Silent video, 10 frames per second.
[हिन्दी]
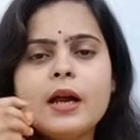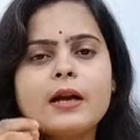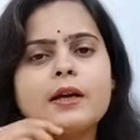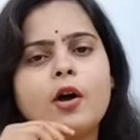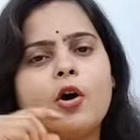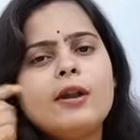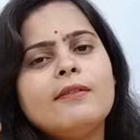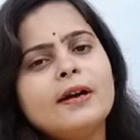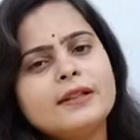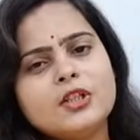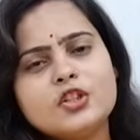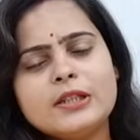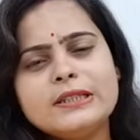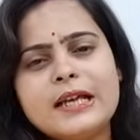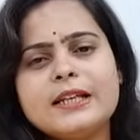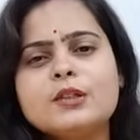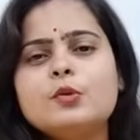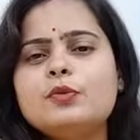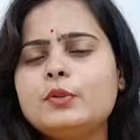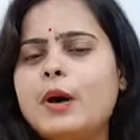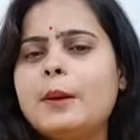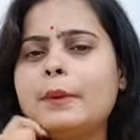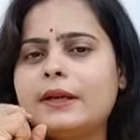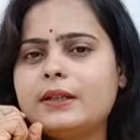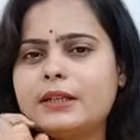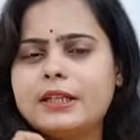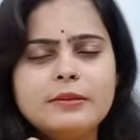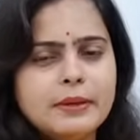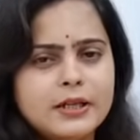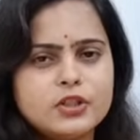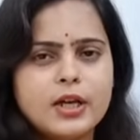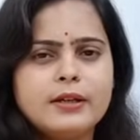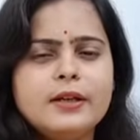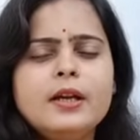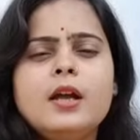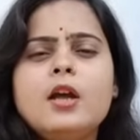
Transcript: अगर और हवा अंदर चली जाएगी तो फिर वहाँ पे गंदगी बैठ जाएगी